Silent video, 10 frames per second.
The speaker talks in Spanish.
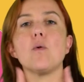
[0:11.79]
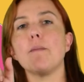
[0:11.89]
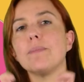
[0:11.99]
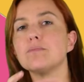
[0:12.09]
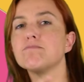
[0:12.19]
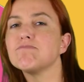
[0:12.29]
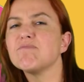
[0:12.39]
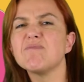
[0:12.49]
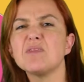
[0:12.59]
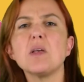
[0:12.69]
según el
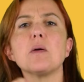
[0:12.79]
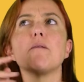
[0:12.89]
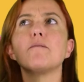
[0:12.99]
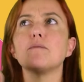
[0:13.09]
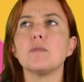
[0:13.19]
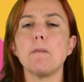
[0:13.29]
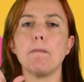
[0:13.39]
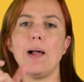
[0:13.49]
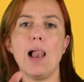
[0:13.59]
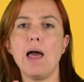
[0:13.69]
Diccionario de la
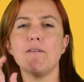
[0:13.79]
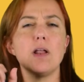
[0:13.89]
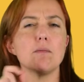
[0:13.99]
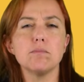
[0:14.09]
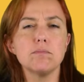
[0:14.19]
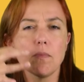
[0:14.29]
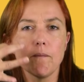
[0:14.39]
Lengua Española,